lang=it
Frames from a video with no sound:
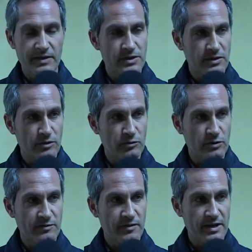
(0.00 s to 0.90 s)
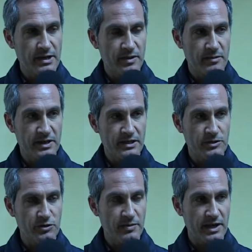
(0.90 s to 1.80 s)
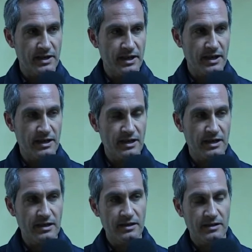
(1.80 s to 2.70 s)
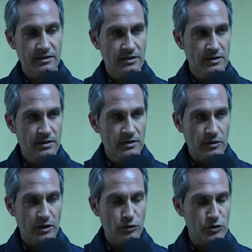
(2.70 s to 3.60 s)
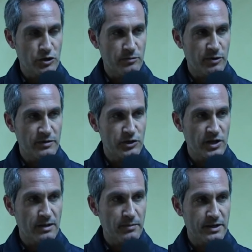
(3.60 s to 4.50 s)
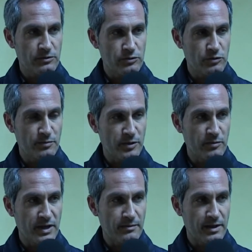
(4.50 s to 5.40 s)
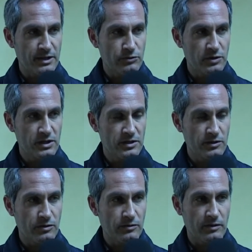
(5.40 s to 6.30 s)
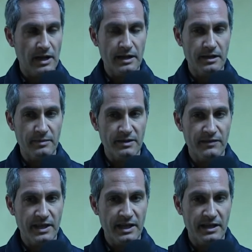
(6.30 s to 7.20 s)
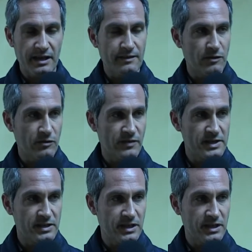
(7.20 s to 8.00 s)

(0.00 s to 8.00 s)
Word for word: veste del comune di Favara per partecipare alla il Consiglio Provinciale aperto sul problemato idrico anche per vedere l'evolversi